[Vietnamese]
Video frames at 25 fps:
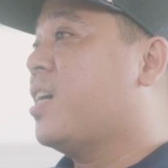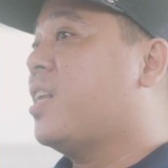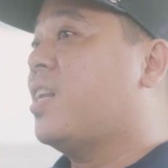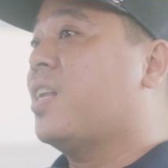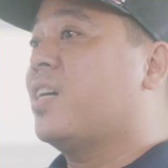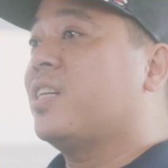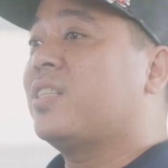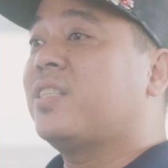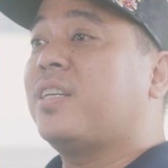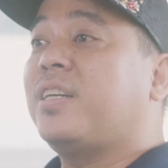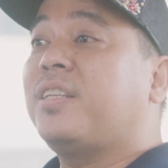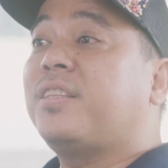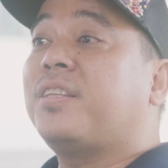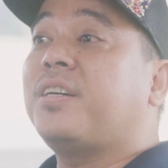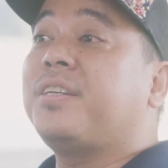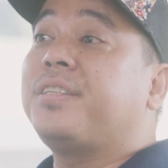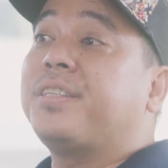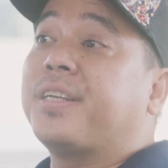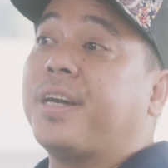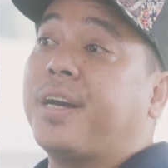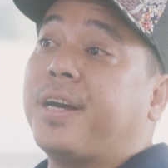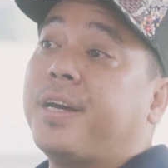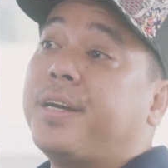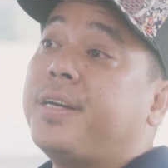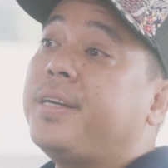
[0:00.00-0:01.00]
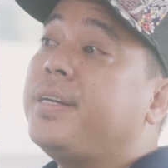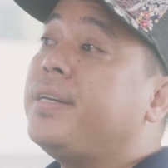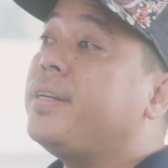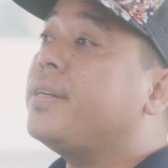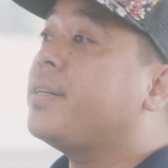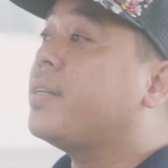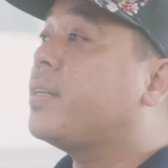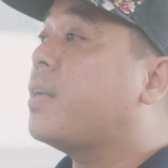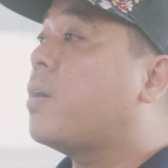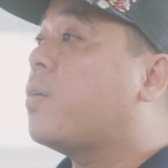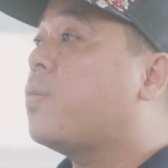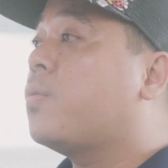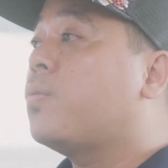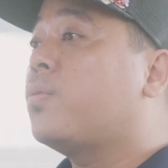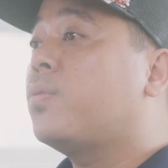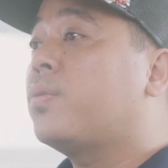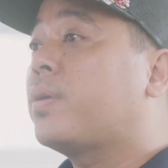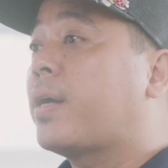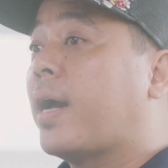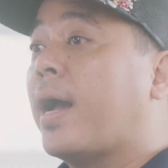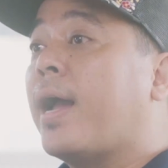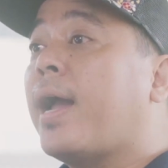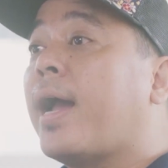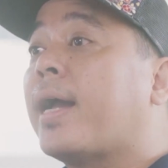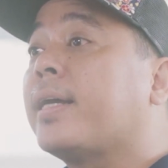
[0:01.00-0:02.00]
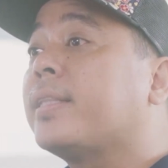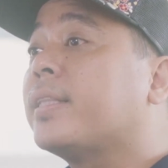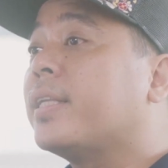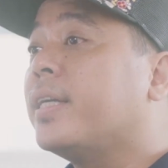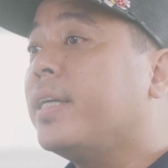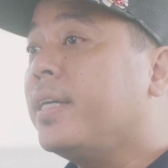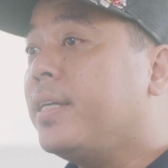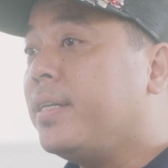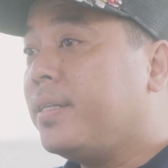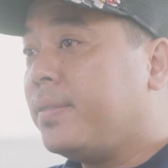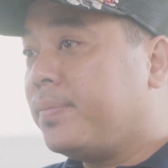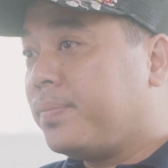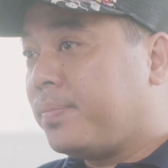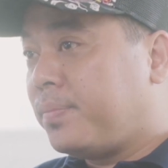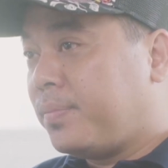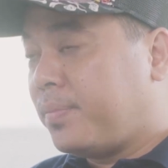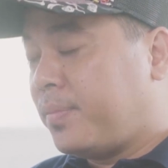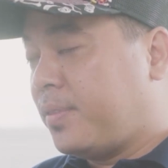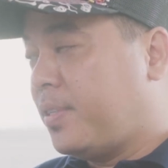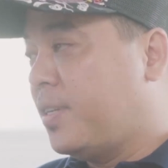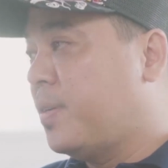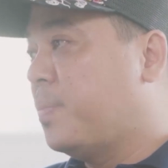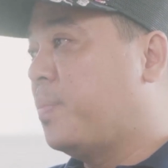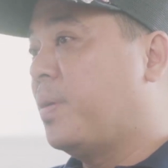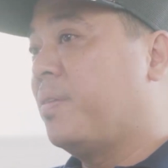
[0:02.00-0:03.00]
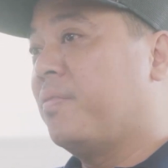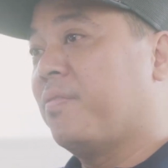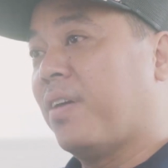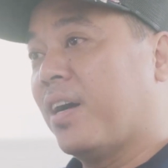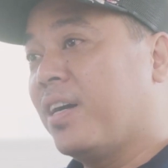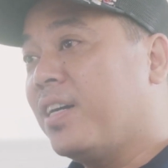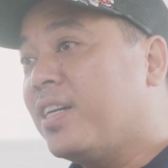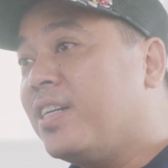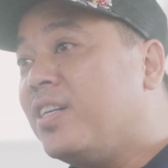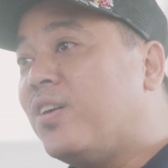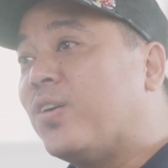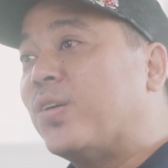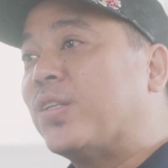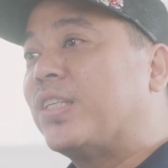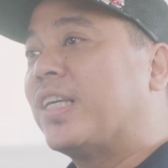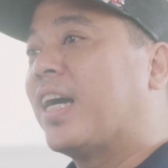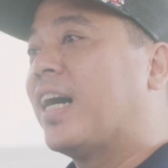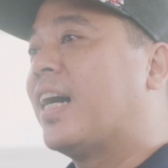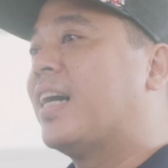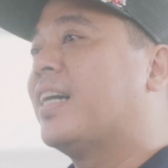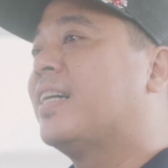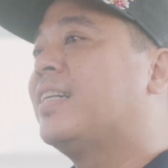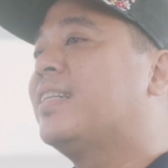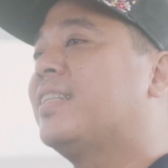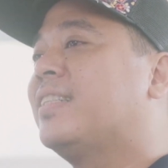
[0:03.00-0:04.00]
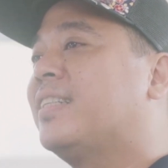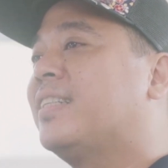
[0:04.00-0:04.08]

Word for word: là C tới trễ đâu cả 2 tiếng nhưng mà mình vẫn cứ ngồi chờ.